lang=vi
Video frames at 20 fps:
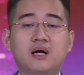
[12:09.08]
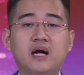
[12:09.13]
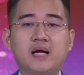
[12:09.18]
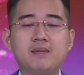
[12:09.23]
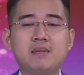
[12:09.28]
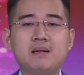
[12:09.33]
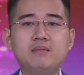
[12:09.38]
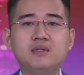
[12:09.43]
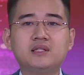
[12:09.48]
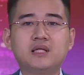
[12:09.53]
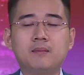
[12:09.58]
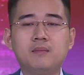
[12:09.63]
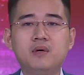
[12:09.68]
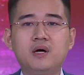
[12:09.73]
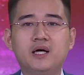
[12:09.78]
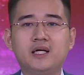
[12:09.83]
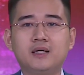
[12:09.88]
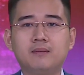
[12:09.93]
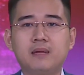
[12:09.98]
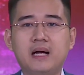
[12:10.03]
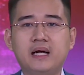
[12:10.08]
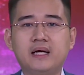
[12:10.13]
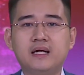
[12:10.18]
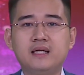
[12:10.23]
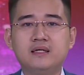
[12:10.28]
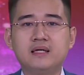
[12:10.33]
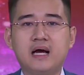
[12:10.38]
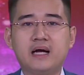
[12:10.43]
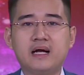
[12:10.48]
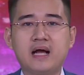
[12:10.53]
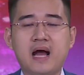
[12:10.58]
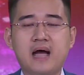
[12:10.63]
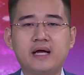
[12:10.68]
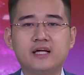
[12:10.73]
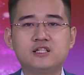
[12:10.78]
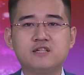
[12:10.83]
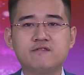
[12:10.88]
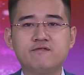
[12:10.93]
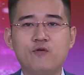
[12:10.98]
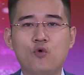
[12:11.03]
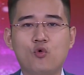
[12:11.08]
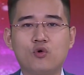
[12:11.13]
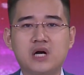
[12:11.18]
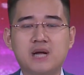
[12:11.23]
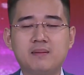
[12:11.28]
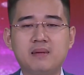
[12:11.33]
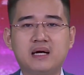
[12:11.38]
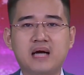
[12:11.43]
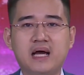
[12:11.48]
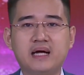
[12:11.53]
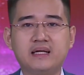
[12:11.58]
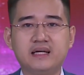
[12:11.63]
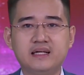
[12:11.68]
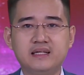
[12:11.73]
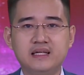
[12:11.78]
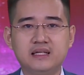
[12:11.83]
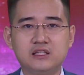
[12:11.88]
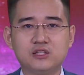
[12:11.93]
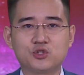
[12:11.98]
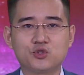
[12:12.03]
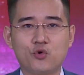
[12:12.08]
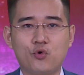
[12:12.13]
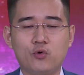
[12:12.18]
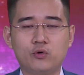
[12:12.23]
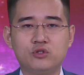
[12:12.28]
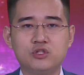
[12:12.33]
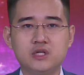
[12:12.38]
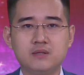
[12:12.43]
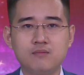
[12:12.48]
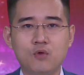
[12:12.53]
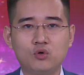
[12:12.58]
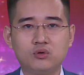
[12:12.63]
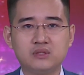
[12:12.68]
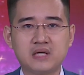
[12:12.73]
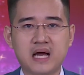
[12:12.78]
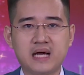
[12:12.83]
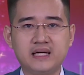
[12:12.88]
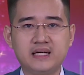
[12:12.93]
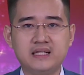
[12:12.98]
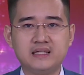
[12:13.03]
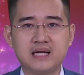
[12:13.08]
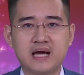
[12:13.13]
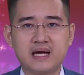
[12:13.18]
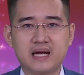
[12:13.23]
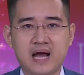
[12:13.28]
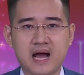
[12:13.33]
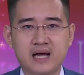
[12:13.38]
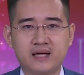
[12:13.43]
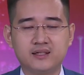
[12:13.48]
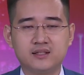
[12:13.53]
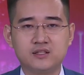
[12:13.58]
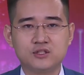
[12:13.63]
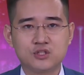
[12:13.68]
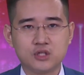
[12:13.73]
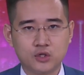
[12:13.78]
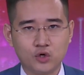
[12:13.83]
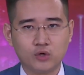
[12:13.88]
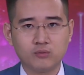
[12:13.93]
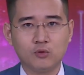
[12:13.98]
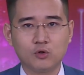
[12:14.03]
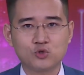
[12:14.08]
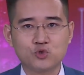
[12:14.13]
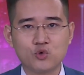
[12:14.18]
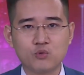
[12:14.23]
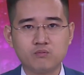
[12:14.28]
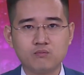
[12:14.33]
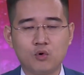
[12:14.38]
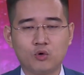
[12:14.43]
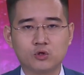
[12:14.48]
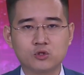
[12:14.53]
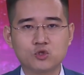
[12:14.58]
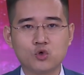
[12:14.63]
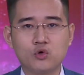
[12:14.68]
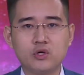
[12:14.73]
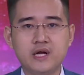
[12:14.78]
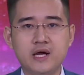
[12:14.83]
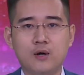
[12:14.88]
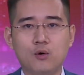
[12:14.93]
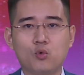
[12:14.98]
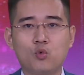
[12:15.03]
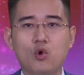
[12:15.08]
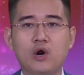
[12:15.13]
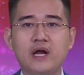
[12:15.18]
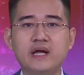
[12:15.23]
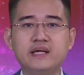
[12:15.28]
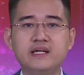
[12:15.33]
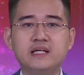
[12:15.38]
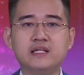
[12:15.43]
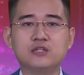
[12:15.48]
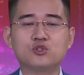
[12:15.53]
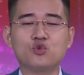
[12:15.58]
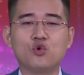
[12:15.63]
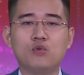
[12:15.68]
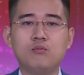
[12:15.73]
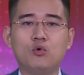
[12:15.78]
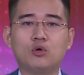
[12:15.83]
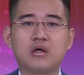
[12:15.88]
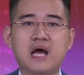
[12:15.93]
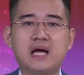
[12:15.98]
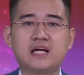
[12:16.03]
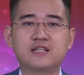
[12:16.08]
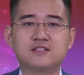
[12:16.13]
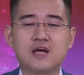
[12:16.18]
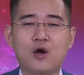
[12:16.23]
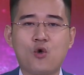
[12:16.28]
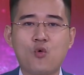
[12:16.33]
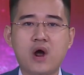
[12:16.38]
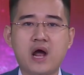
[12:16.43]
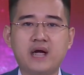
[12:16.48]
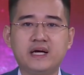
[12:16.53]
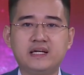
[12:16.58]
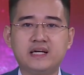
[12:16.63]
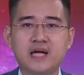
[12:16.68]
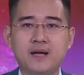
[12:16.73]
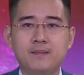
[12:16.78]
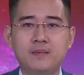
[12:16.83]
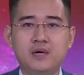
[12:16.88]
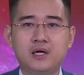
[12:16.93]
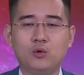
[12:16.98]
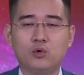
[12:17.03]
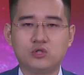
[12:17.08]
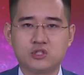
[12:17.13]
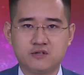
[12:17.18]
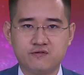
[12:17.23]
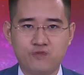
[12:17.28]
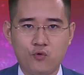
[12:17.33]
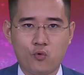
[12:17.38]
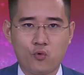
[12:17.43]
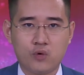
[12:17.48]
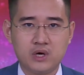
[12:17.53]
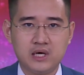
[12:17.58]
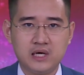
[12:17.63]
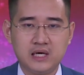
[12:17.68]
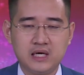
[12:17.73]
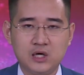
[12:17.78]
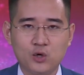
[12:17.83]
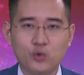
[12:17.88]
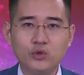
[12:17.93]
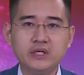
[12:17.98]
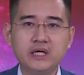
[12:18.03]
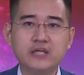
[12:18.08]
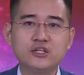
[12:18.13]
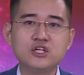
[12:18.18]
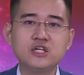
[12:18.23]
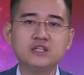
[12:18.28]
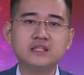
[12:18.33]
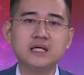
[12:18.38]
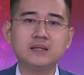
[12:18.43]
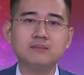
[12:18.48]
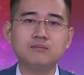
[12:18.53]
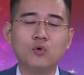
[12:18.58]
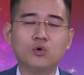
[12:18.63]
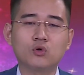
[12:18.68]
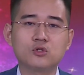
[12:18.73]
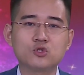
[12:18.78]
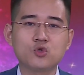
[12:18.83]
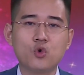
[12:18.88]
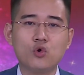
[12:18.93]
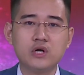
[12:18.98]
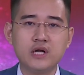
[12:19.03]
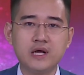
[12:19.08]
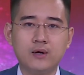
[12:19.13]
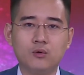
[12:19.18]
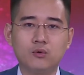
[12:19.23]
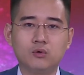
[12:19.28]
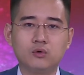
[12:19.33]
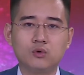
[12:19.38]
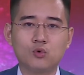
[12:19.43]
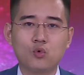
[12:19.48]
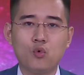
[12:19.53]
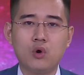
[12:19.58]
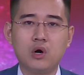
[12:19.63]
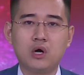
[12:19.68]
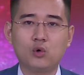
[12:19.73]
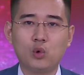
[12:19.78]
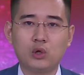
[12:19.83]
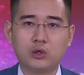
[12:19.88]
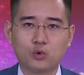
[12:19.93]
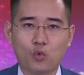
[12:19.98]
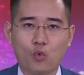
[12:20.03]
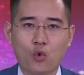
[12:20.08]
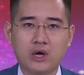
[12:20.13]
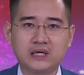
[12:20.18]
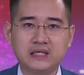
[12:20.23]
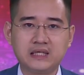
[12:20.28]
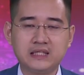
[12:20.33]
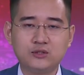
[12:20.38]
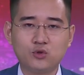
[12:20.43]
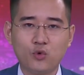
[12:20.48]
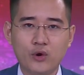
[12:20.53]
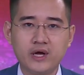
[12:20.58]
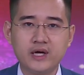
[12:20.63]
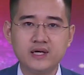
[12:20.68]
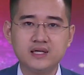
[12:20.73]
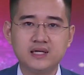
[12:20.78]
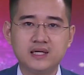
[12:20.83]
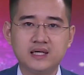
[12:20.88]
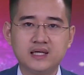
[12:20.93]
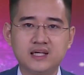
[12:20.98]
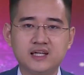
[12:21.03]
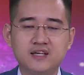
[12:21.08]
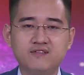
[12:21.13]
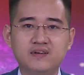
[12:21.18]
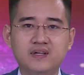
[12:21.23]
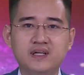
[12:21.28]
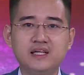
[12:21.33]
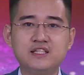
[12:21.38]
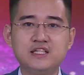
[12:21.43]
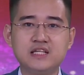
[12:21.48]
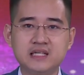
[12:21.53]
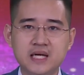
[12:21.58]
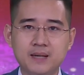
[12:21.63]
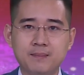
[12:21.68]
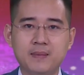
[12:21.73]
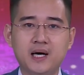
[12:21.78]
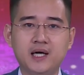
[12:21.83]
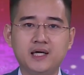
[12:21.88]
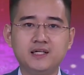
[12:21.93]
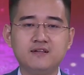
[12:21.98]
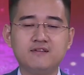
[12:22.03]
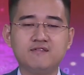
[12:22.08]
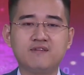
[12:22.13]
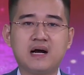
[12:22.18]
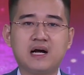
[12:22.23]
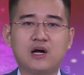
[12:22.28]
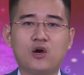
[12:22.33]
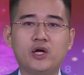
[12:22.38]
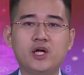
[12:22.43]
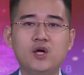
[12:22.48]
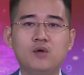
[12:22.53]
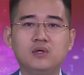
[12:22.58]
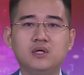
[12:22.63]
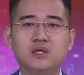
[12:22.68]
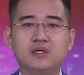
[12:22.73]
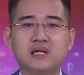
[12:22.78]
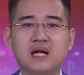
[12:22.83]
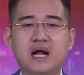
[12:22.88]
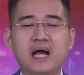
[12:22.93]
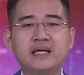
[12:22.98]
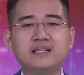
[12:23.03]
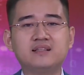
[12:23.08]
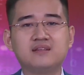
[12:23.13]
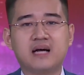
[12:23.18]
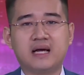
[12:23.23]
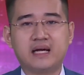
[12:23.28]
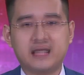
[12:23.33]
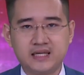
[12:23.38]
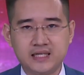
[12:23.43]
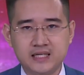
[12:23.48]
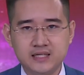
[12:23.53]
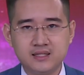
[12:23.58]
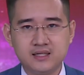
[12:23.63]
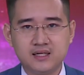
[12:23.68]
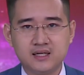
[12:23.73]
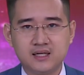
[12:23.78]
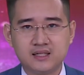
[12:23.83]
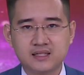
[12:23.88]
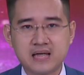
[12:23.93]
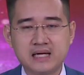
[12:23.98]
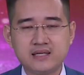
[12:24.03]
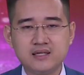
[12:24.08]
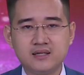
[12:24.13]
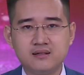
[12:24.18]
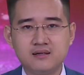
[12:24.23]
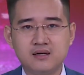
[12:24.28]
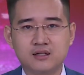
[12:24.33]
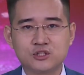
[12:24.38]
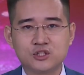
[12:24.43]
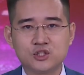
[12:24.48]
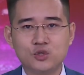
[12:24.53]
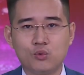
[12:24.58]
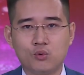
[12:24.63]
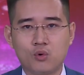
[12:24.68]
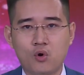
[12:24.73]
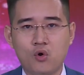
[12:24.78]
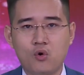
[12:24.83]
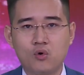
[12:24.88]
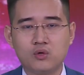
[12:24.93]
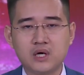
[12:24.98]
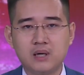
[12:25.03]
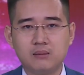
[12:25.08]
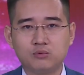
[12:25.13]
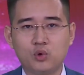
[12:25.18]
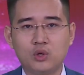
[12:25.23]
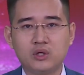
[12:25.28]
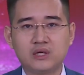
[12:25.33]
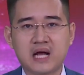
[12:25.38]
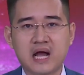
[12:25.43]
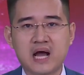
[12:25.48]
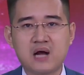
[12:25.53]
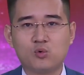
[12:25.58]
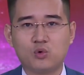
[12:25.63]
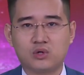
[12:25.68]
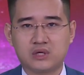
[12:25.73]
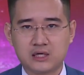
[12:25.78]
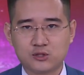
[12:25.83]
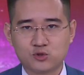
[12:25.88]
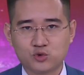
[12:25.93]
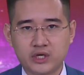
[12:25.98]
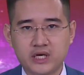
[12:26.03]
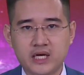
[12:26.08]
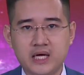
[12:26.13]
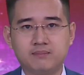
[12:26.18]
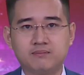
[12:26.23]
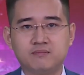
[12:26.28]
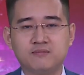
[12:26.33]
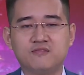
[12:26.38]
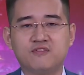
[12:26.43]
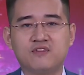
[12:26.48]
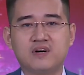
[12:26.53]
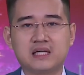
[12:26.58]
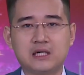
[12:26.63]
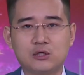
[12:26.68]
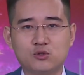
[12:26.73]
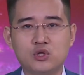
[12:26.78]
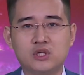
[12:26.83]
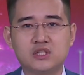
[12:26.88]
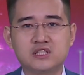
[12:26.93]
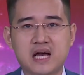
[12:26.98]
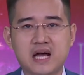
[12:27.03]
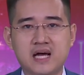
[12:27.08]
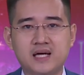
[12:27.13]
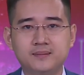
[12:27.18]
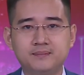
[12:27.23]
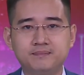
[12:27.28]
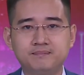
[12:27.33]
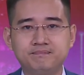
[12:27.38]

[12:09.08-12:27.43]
Ngày 30 tháng 10 năm 2022, Chính phủ đã ban hành Nghị định số 91-2022 sửa đổi bổ sung một số điều của Nghị định số 126-2020 của Chính phủ quy định chi tiết một số điều của luật quản lý thuế với 9 điểm mới và có hiệu lực ngay từ ngày ký, đã nhận được sự ủng hộ đồng thuận cao của các doanh nghiệp và các chuyên gia.